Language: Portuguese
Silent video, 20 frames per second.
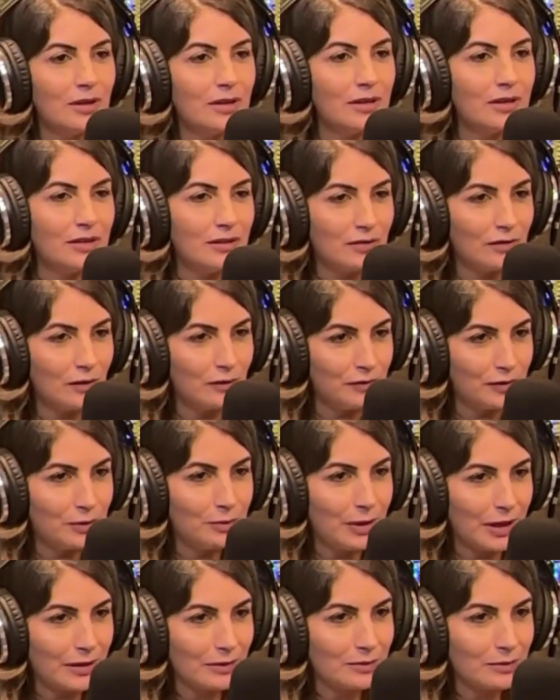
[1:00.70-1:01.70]
e
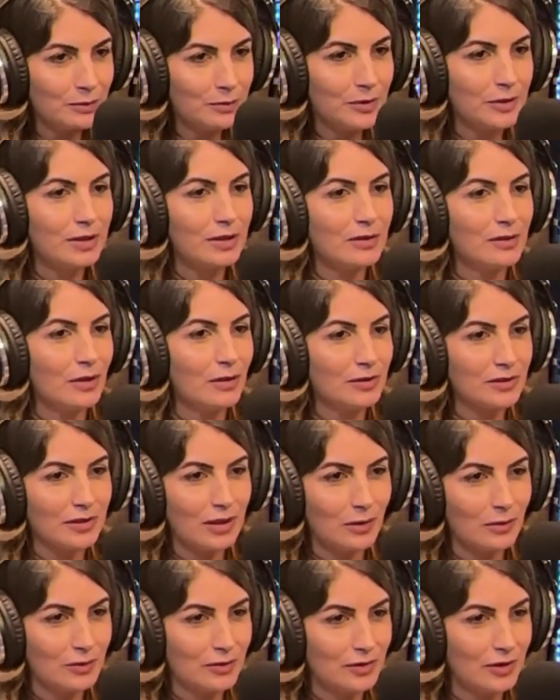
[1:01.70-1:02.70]
sofrimento, porque nós
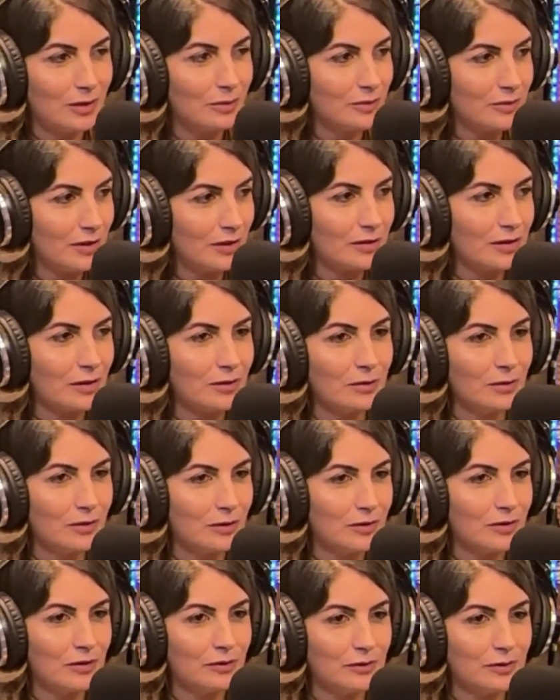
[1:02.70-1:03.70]
causamos essa dor e
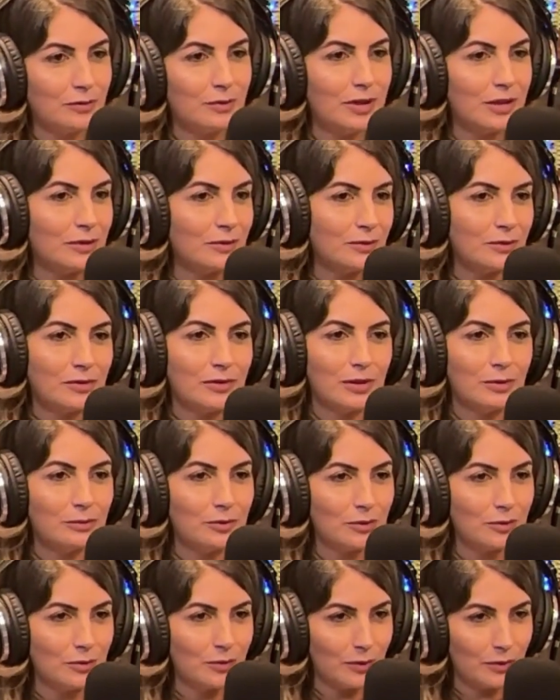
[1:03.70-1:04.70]
sofrimento o tempo
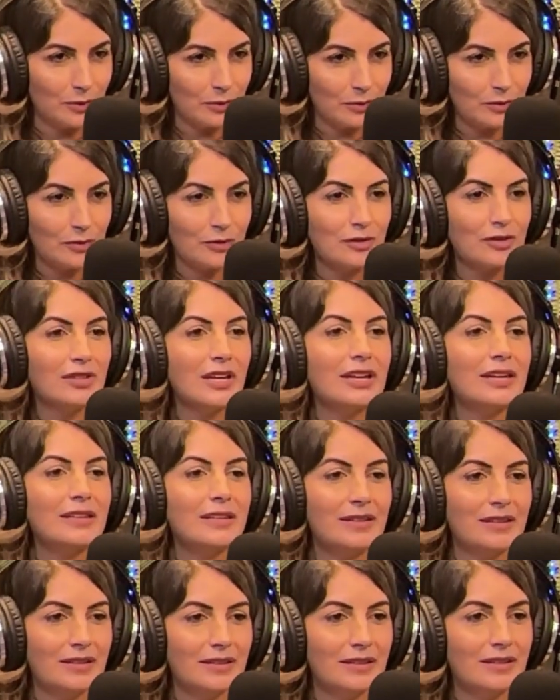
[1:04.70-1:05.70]
todo sem
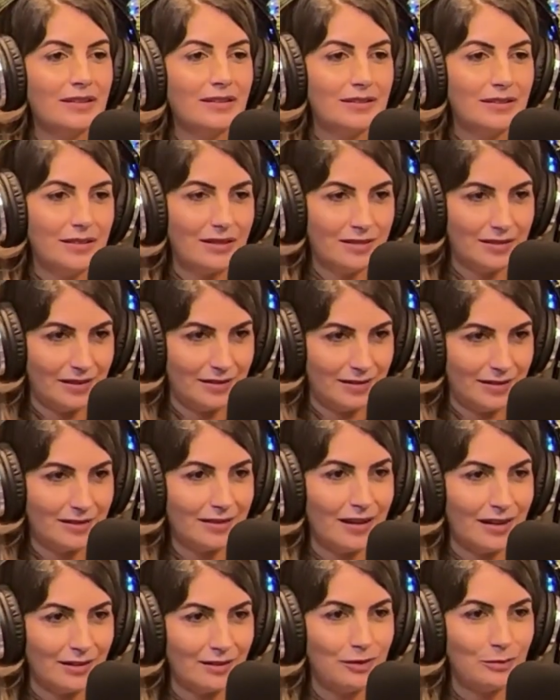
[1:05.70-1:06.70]

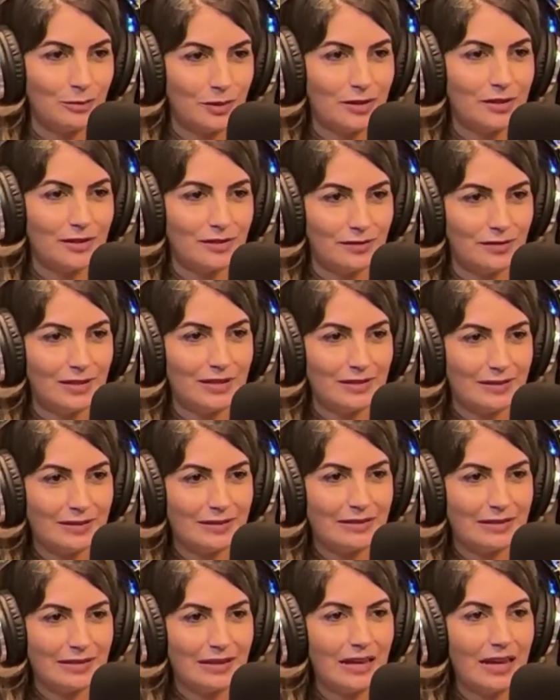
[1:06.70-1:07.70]
necessidade, muitas
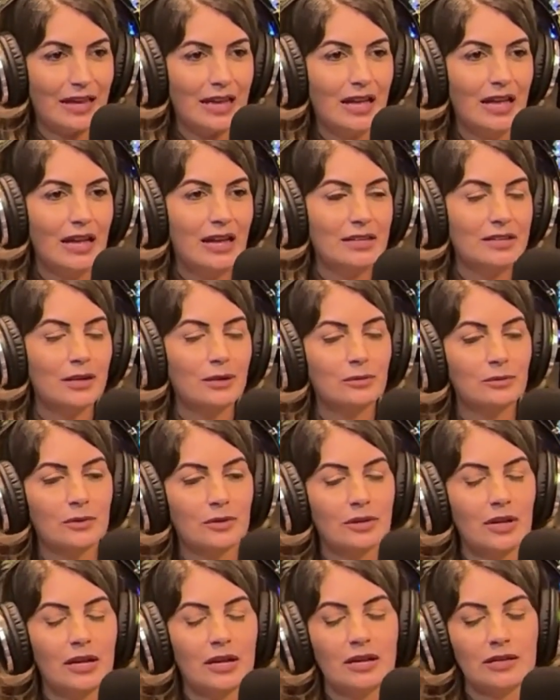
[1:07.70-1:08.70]
vezes, né? Então,
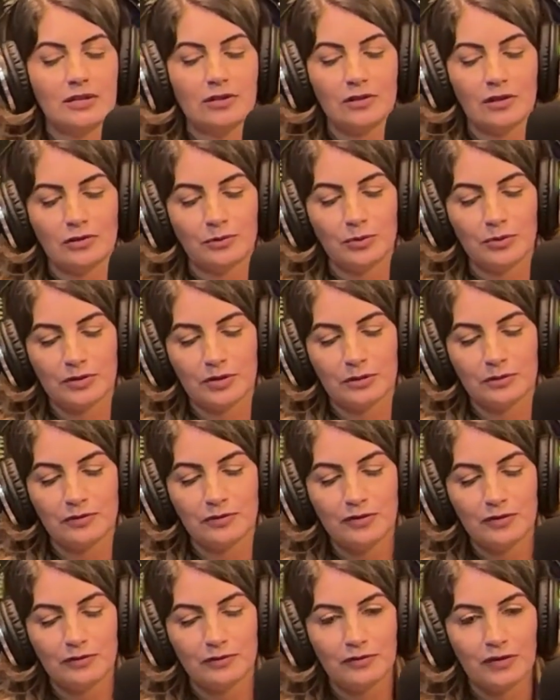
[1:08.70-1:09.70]
é, que nós possamos
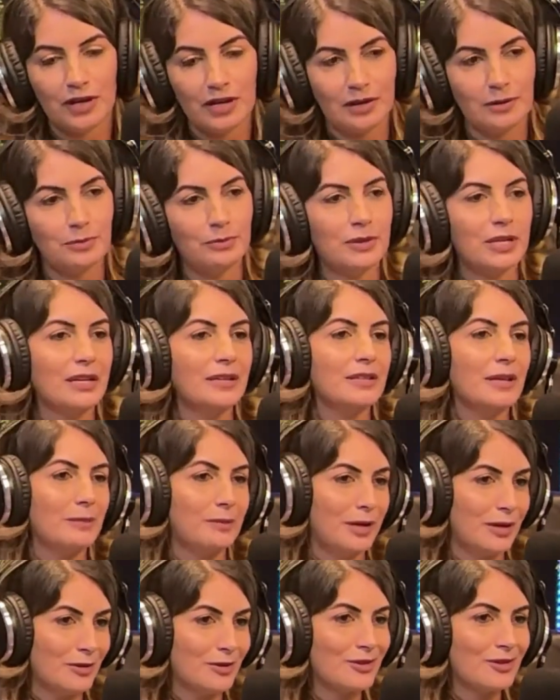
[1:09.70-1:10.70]
viver
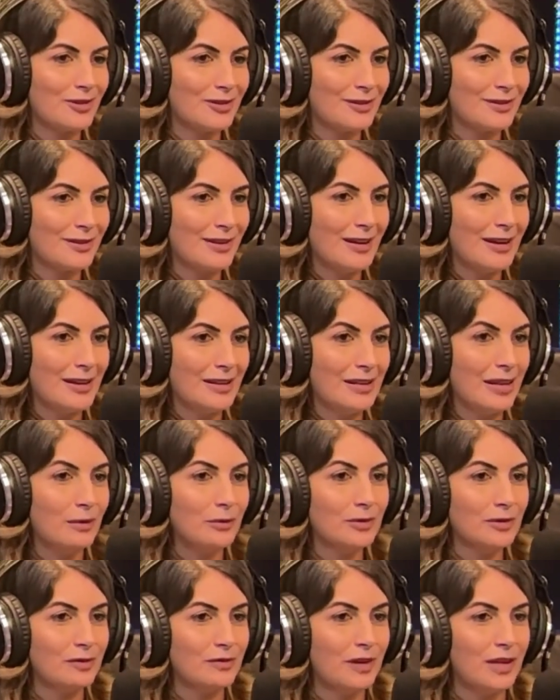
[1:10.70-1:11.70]
plenamente. Né? O
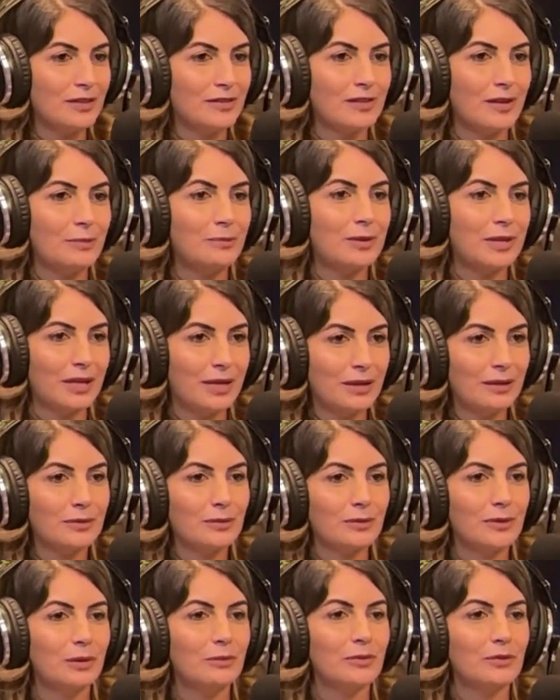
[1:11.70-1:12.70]
universo é pleno,
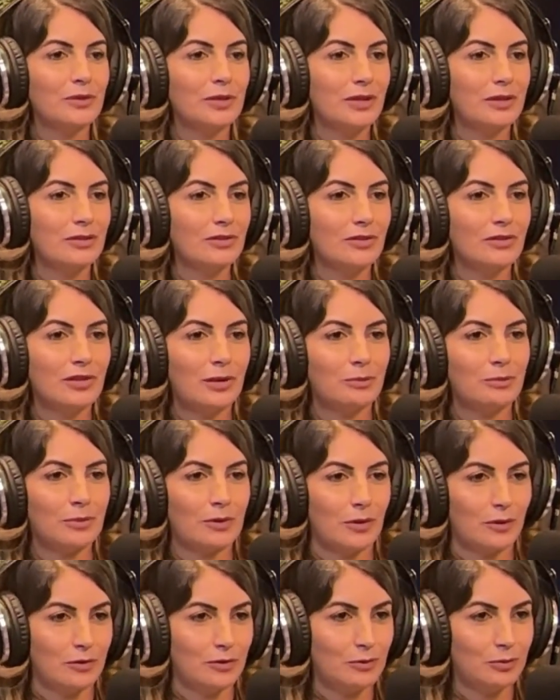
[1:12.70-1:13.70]
é abundante, é
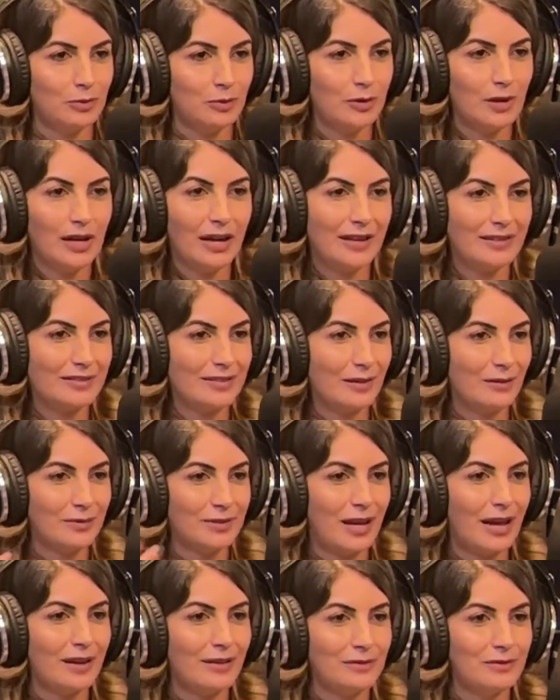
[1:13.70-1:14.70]
próspero, é
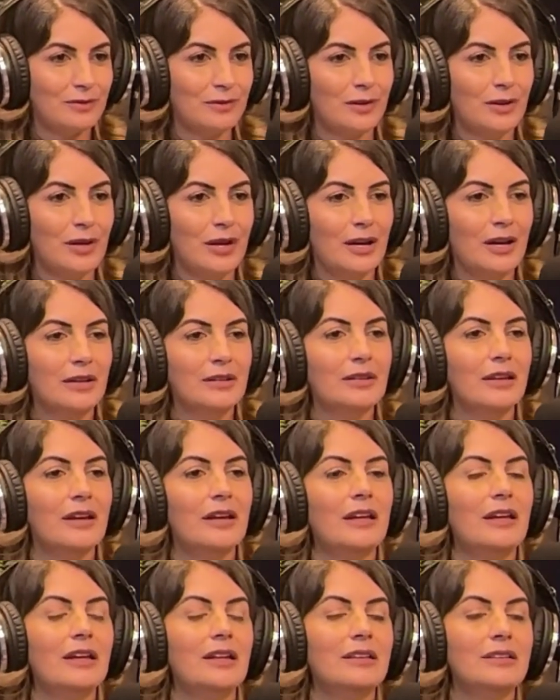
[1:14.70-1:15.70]
saudável, né?
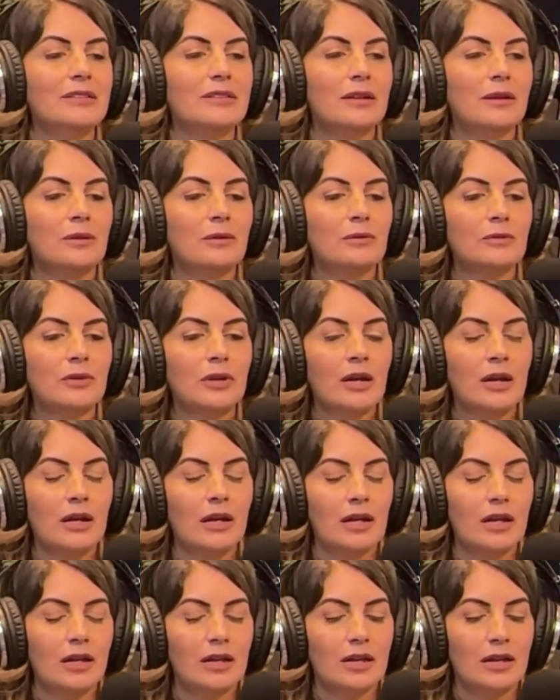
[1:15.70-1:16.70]
Então,
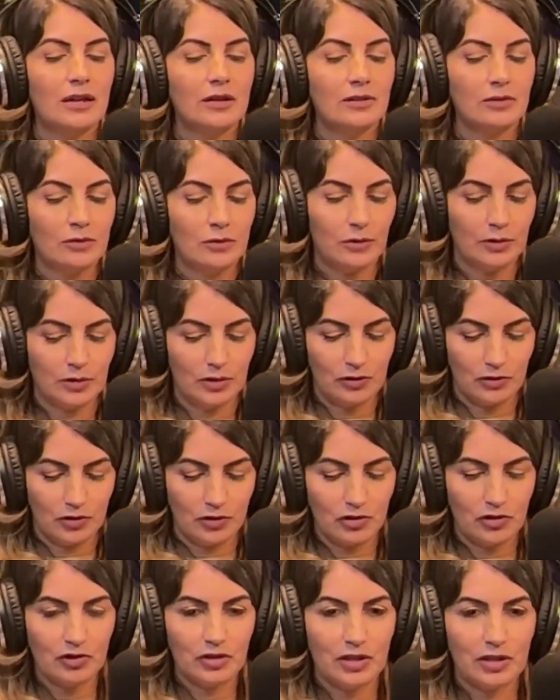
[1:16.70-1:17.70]
é, quando a
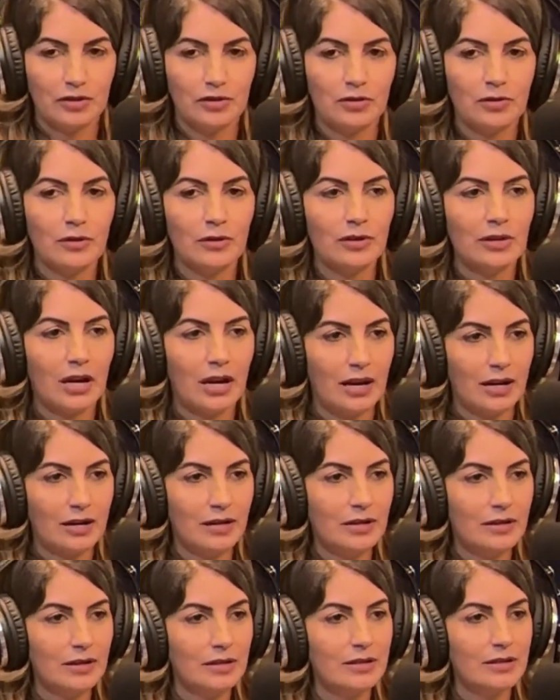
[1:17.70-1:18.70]
gente tem esse olhar,
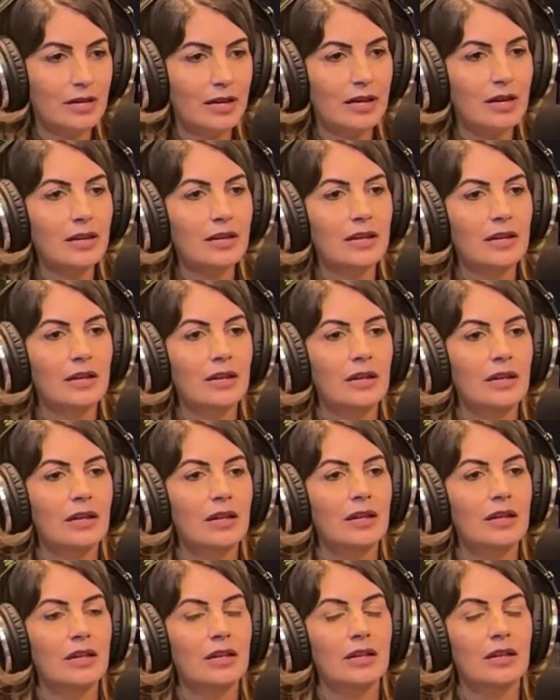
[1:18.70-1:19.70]
né?
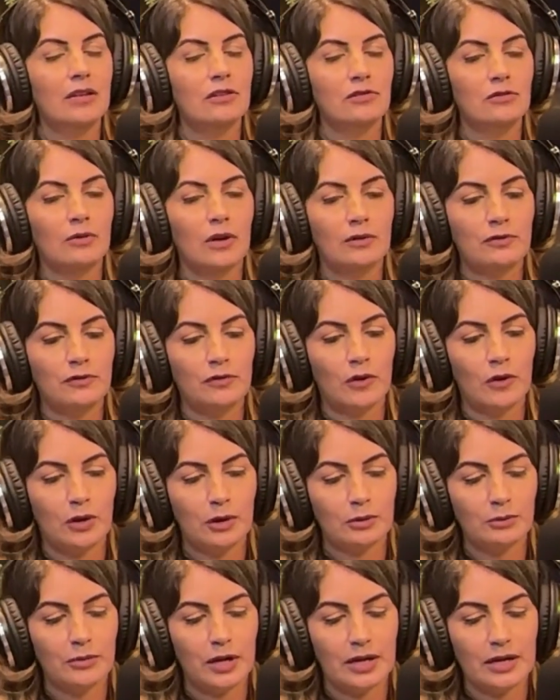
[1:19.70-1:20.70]
É, de uma
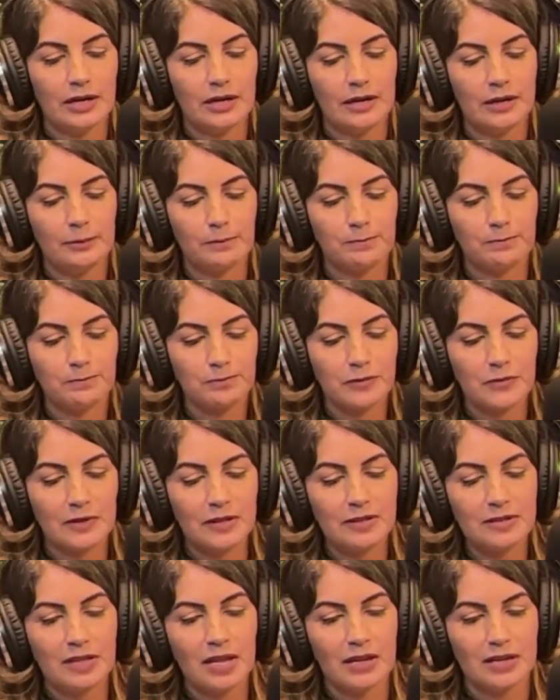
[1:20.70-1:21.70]
forma
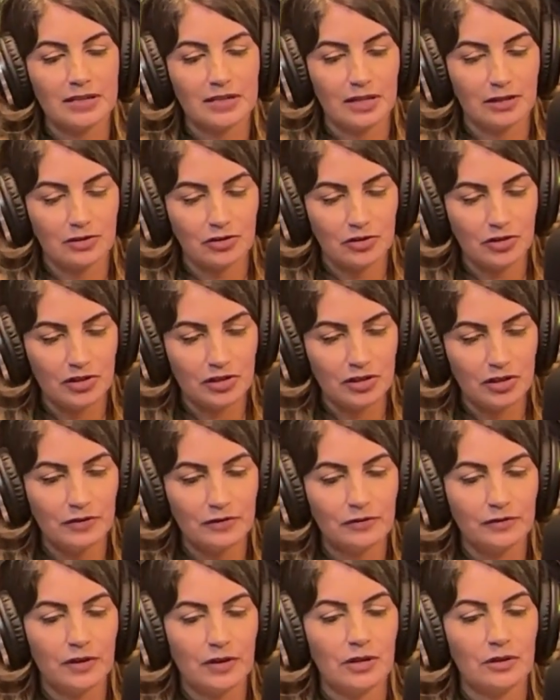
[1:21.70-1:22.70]

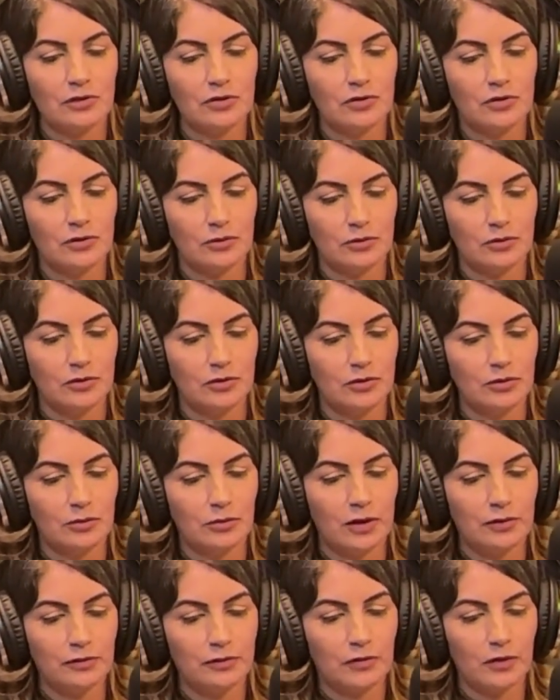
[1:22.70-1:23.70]
integrativa, de, de uma
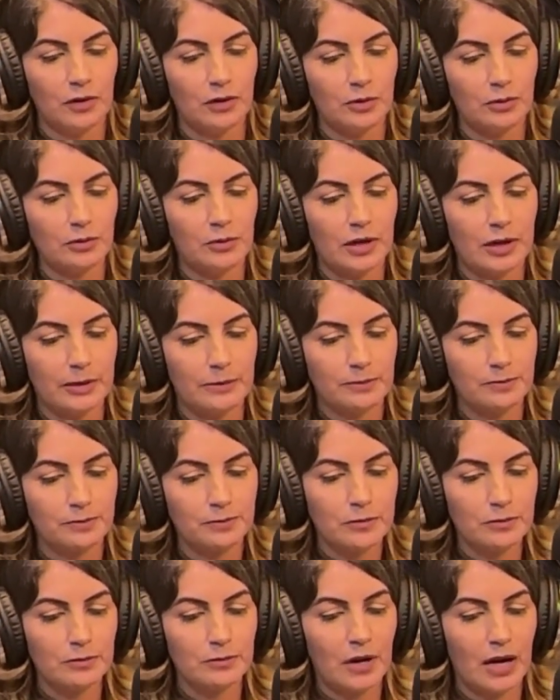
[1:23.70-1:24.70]
forma
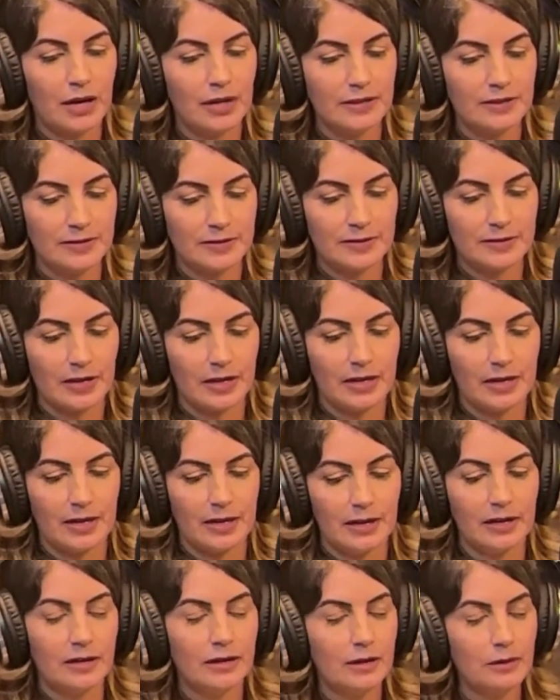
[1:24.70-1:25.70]
mais é,
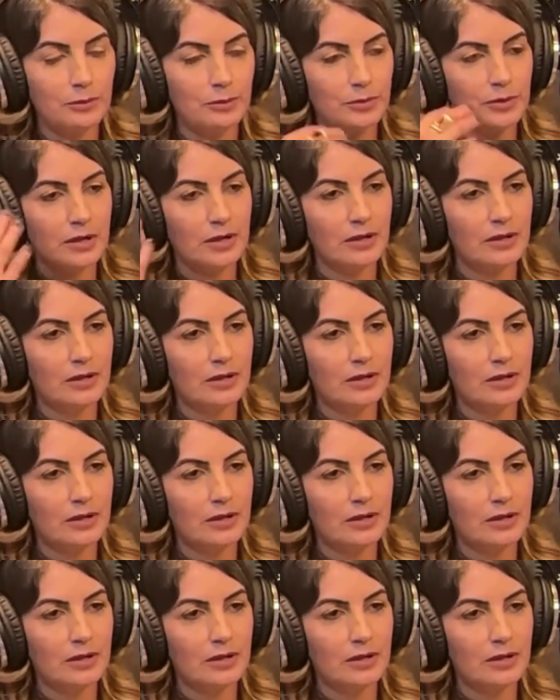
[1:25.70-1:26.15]
ampla